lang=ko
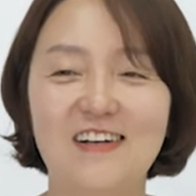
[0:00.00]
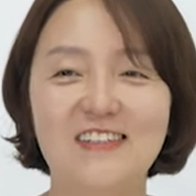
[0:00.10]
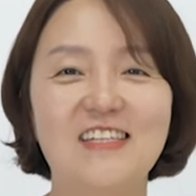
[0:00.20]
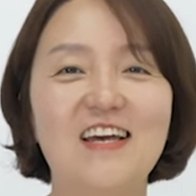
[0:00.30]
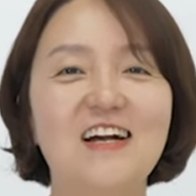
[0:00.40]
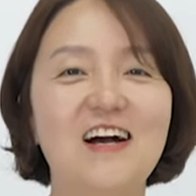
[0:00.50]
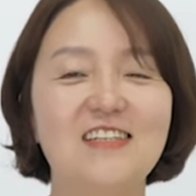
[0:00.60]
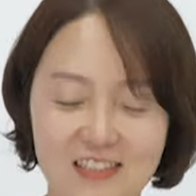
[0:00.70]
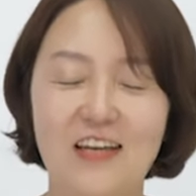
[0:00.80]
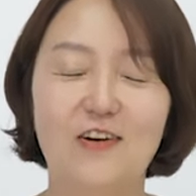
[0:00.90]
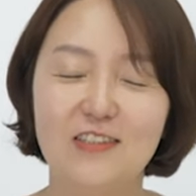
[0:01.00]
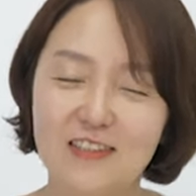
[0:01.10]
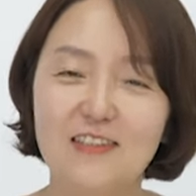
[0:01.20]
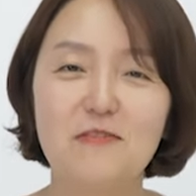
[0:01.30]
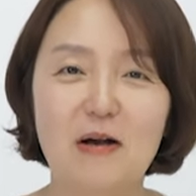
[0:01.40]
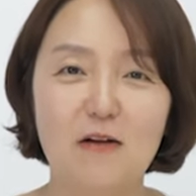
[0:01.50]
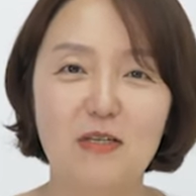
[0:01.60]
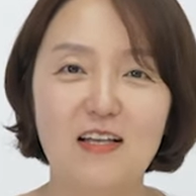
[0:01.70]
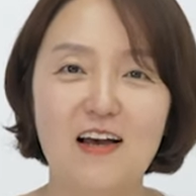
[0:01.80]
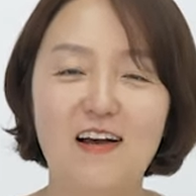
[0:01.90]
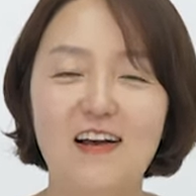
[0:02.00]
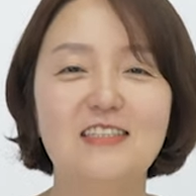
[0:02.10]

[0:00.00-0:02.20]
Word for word: 제가 제 열등이 마음이나